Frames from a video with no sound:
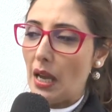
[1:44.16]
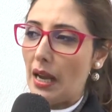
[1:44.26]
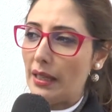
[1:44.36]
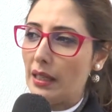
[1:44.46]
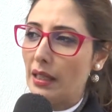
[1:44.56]

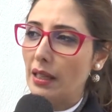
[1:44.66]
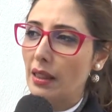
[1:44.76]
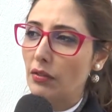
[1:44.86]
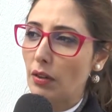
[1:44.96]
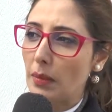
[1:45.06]
احنا
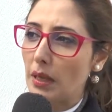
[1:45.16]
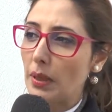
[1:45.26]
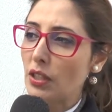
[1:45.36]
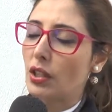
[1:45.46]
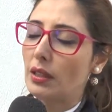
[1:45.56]
لاحظنا فما
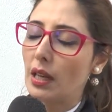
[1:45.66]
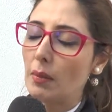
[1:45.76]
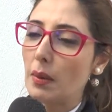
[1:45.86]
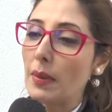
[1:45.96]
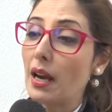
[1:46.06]
برشا
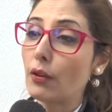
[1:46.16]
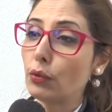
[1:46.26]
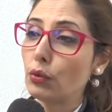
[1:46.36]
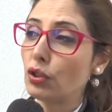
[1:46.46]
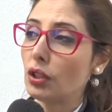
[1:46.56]
طلبه ما
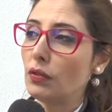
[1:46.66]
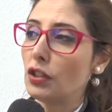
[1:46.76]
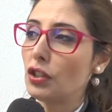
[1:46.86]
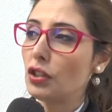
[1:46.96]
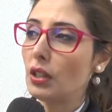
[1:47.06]
يعرفوش
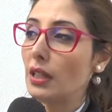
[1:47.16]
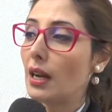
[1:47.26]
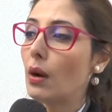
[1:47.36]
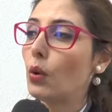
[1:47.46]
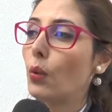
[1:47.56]
كيفاش
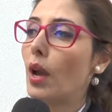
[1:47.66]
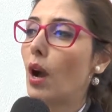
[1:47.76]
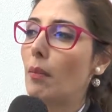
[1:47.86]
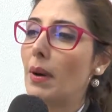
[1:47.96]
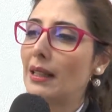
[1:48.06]
يراو
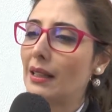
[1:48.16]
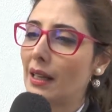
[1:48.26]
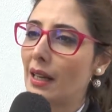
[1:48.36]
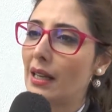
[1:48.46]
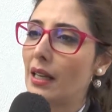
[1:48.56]
رواحهم بعد
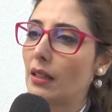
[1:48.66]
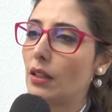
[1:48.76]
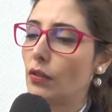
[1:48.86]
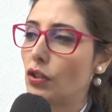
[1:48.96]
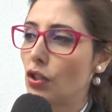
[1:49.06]
القرايه
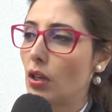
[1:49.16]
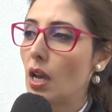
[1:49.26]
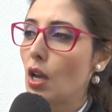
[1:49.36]
كيفاش